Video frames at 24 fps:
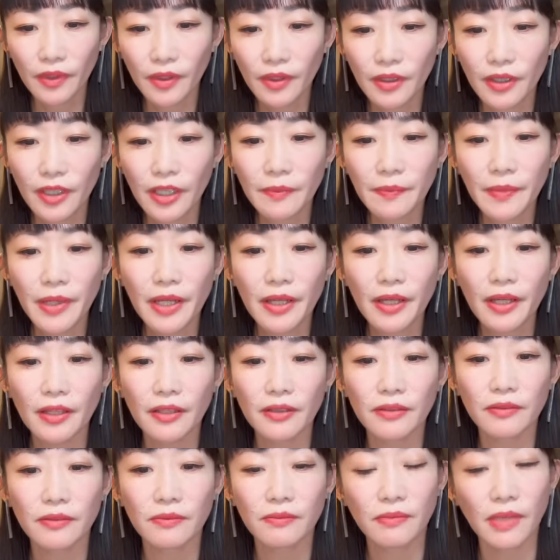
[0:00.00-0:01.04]
今、
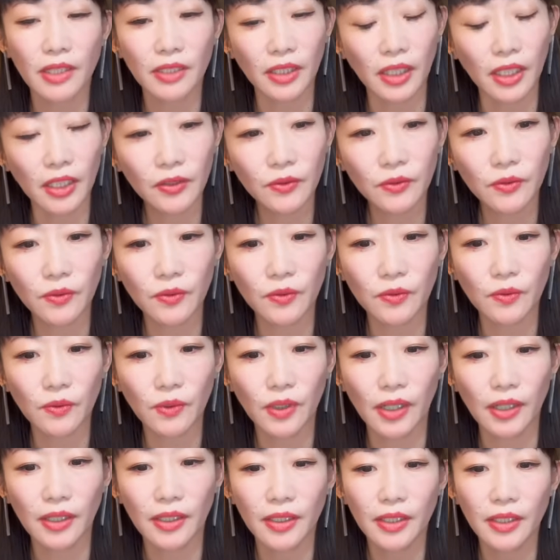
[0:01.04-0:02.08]
まあ、なんという
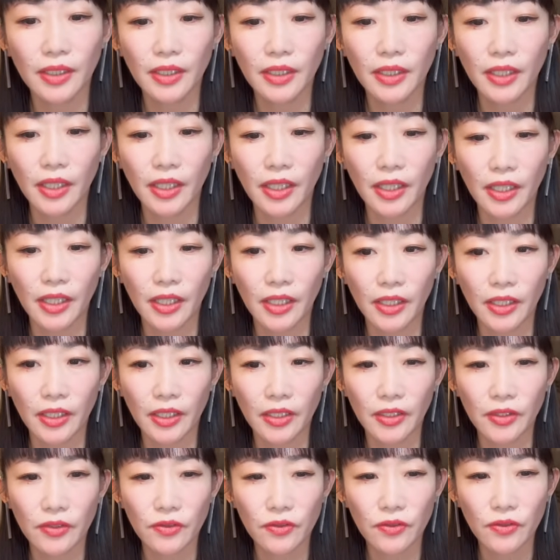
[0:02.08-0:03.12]
か、
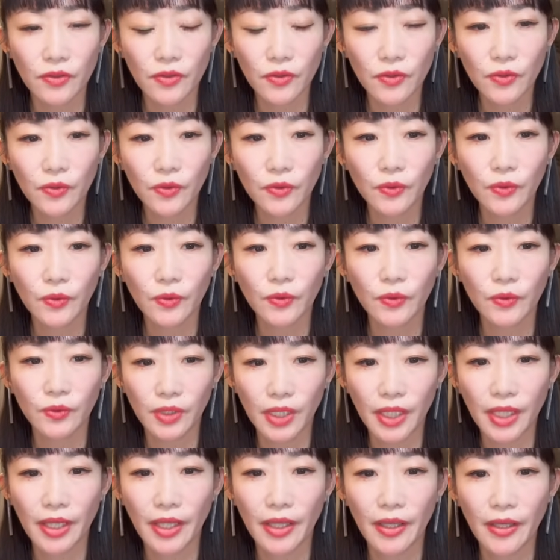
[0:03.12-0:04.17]
えー、中東
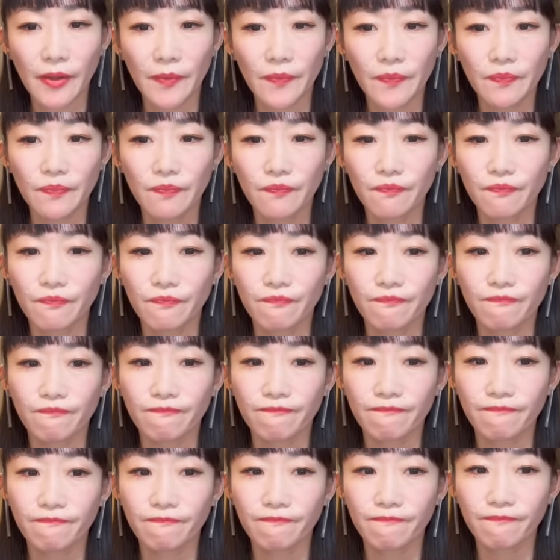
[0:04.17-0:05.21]
で、
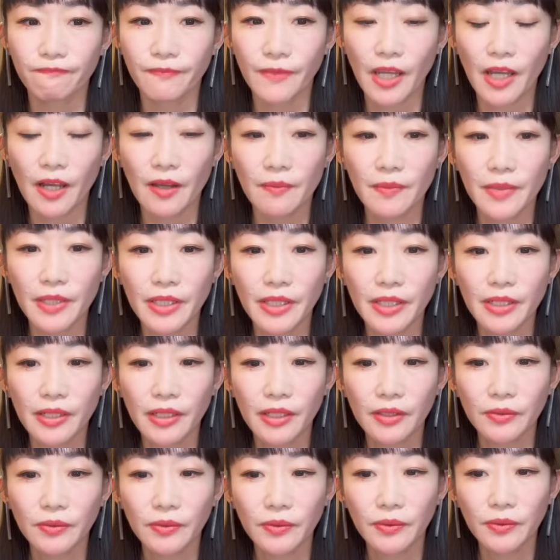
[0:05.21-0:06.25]
うーん、
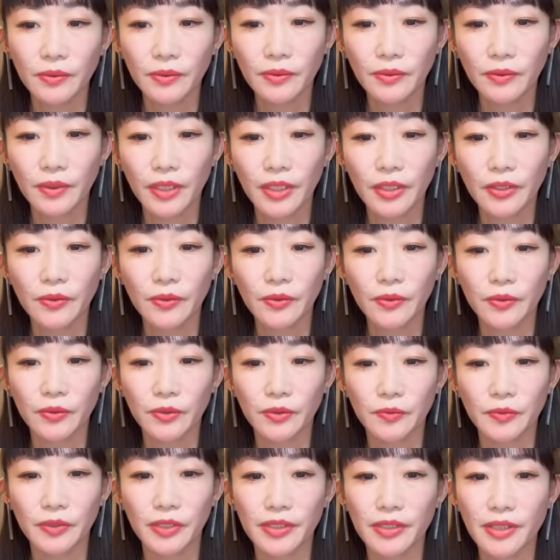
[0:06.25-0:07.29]
アメリカの影響力、
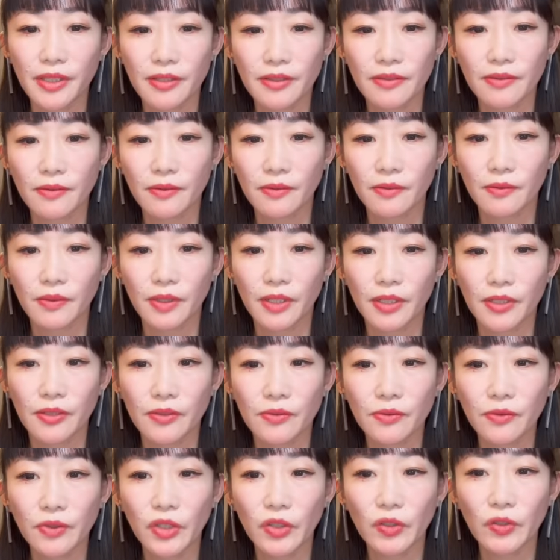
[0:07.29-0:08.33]
プレゼンスというのが非
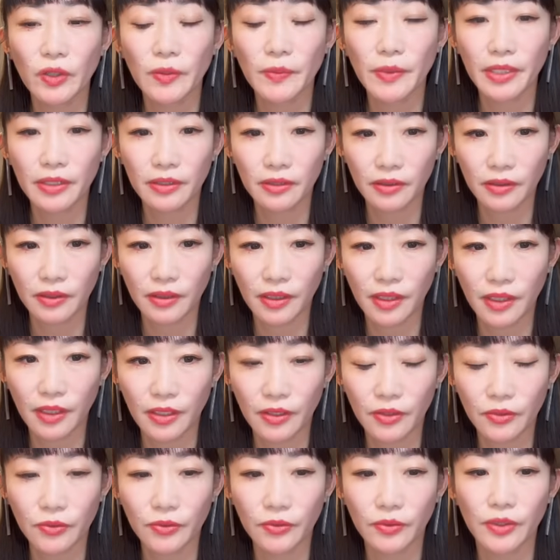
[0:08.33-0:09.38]
常に弱まってい
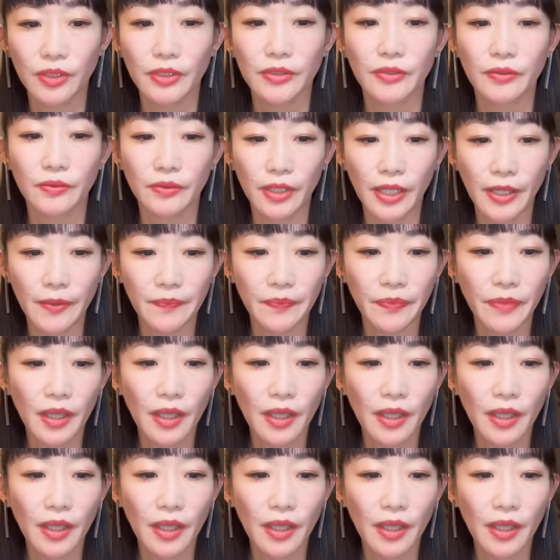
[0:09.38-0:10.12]
るんですよね。